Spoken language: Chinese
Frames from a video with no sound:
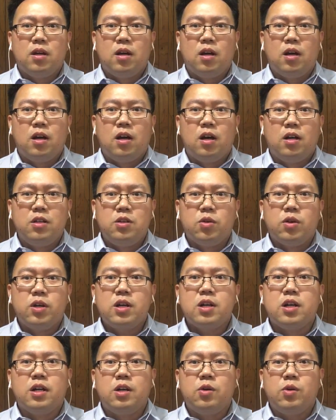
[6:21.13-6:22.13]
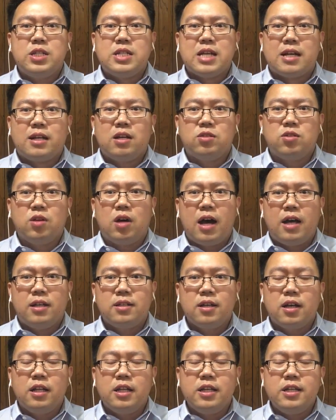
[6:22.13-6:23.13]
呃，有人可能会想到说啊，
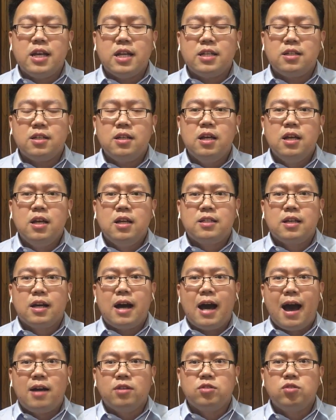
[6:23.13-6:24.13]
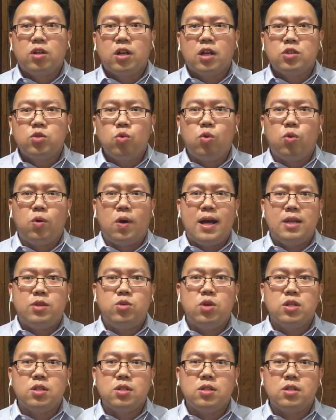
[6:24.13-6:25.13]
这个林先生，这个杭州这个纵火案
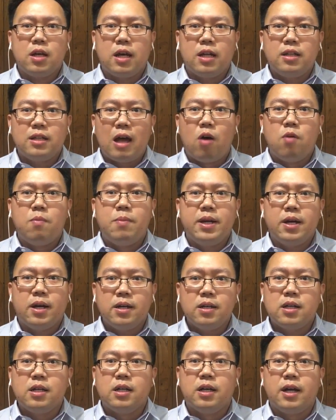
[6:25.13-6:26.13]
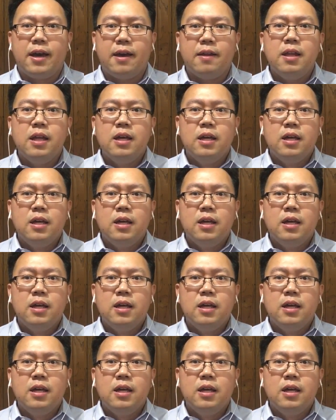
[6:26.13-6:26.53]
确实是很倒霉，很可怜。